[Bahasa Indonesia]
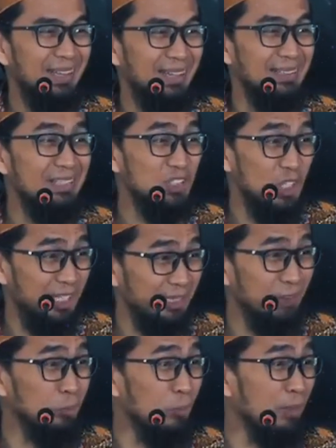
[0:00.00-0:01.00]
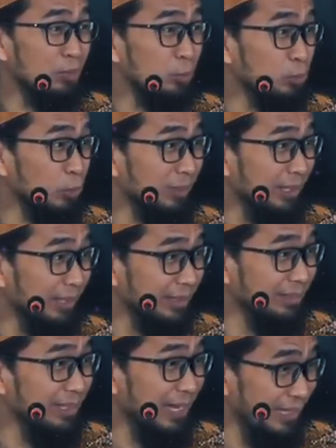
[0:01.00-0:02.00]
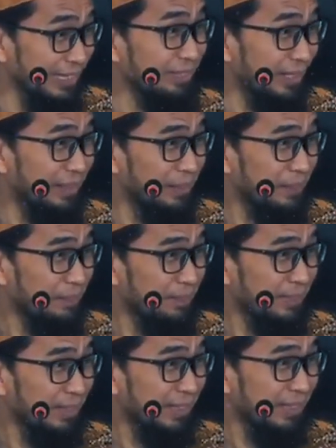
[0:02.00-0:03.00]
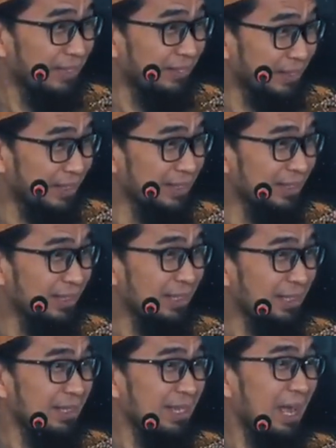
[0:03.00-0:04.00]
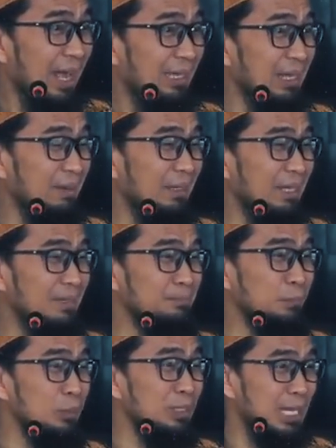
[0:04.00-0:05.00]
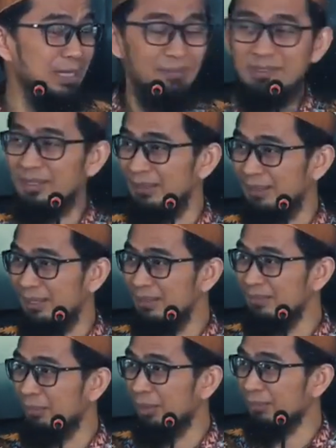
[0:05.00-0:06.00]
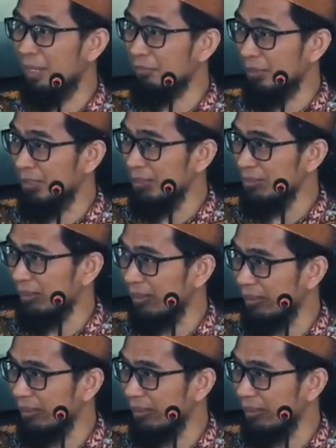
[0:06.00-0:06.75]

Nah, ini syarat untuk masuk surga itu ada iman. Baik ya? Ada orang punya misalnya, mohon maaf ya, sekali